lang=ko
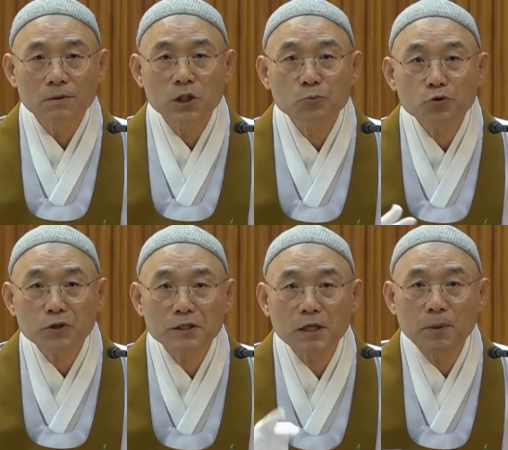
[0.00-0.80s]

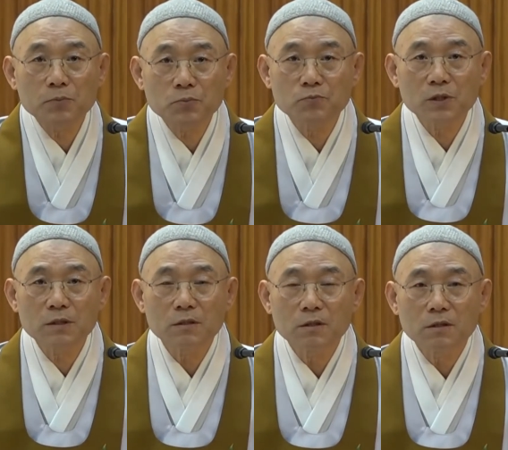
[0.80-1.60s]
그분은 이제
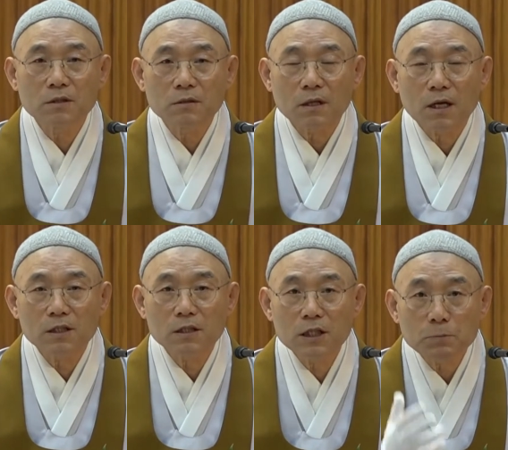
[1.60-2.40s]
법신불,
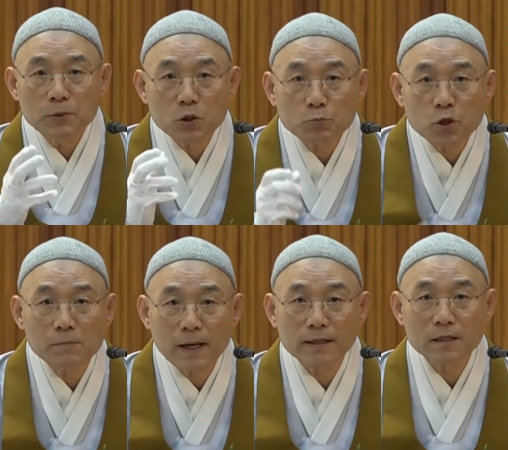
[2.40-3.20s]
아니,
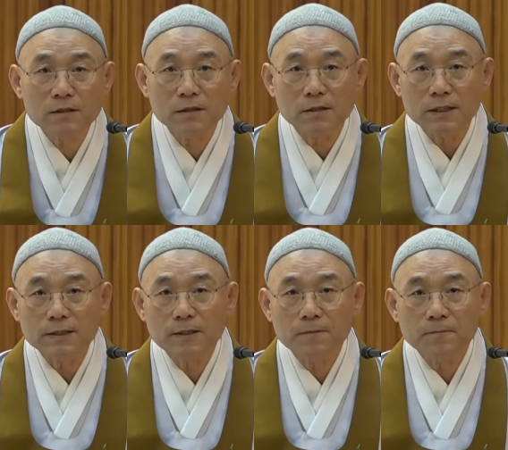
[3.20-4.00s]
미륵불을 만나신 어른이지.